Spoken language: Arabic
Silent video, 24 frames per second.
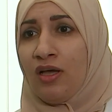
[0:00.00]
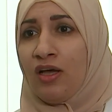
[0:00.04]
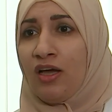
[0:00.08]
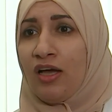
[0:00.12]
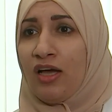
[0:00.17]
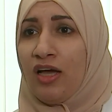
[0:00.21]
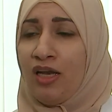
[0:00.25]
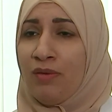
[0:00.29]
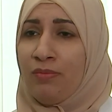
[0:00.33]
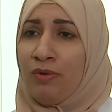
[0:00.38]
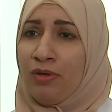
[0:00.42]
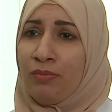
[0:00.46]

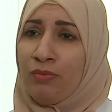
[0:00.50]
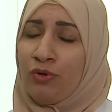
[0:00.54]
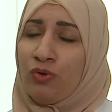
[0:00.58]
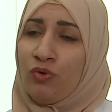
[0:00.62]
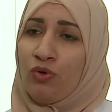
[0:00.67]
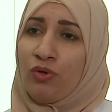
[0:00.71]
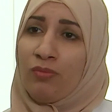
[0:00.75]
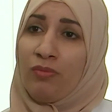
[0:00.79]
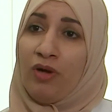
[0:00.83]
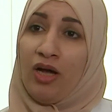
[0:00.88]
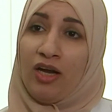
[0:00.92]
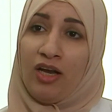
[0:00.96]
غالبا
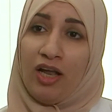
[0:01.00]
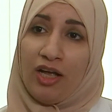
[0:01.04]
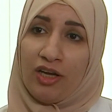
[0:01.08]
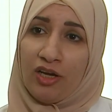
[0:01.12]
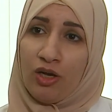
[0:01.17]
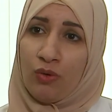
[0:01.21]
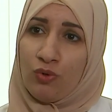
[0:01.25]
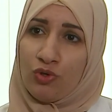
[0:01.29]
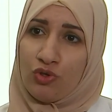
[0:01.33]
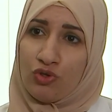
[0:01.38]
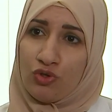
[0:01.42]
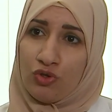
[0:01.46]
بيكون مع
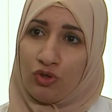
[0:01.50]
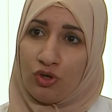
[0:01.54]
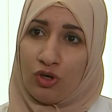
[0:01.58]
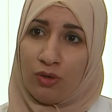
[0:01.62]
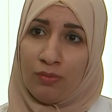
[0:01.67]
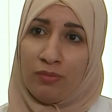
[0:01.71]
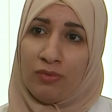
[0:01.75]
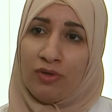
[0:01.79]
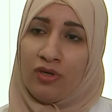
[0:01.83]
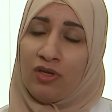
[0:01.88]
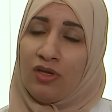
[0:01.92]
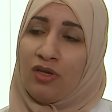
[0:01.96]
الاكل
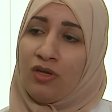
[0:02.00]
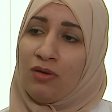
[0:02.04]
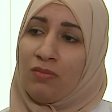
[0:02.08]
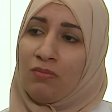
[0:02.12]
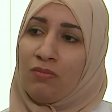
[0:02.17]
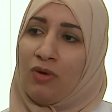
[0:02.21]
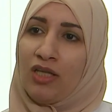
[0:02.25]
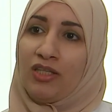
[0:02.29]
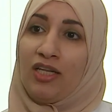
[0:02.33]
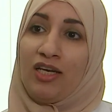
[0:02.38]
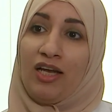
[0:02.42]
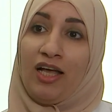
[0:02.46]
والشرب
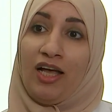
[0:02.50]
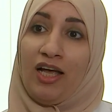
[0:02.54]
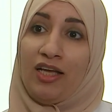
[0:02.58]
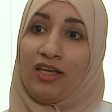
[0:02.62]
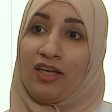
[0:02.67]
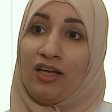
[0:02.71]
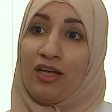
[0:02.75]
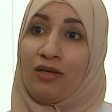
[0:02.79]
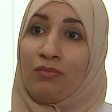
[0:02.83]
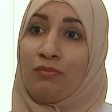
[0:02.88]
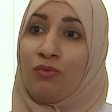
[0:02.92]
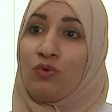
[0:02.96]
بعض
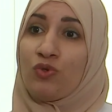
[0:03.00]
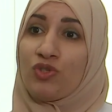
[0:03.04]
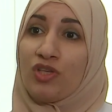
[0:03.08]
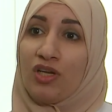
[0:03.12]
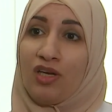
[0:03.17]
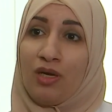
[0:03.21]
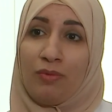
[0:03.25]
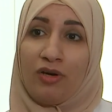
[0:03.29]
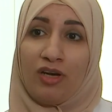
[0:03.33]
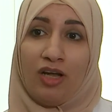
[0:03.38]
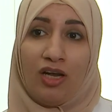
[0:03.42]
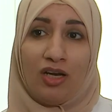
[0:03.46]
الاحيان
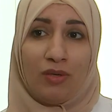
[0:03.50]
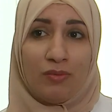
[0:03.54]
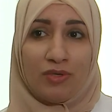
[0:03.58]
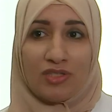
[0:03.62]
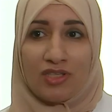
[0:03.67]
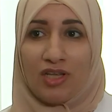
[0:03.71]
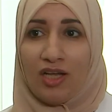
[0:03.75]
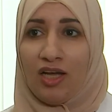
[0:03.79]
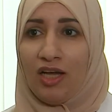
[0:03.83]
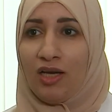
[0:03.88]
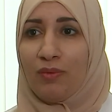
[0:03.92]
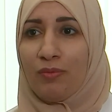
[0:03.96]
بوصل لمرحله
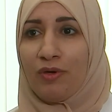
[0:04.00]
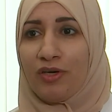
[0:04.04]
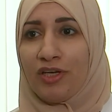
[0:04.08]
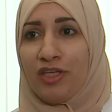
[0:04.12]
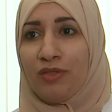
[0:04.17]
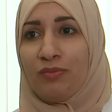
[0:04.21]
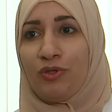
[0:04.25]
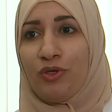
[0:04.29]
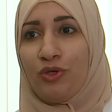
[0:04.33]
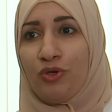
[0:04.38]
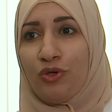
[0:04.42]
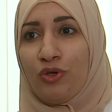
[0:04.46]
بصح
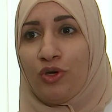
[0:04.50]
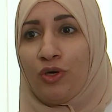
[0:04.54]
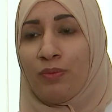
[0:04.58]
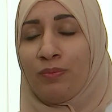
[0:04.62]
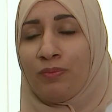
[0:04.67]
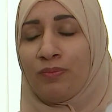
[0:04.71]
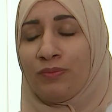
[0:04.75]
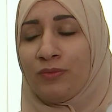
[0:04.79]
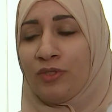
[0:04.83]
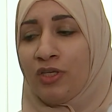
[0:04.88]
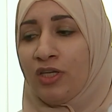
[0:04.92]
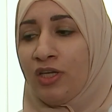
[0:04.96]
المريض من
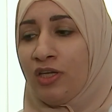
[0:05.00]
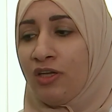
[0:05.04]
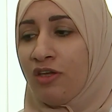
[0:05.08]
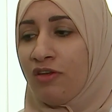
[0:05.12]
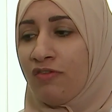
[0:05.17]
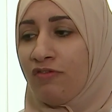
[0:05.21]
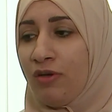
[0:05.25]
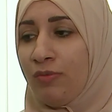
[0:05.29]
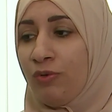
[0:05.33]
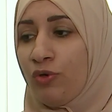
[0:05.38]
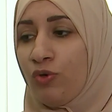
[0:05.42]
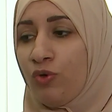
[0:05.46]
النوم
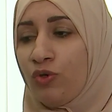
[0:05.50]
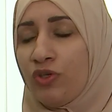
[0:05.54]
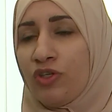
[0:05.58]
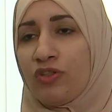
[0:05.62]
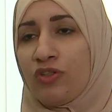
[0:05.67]
فبيكون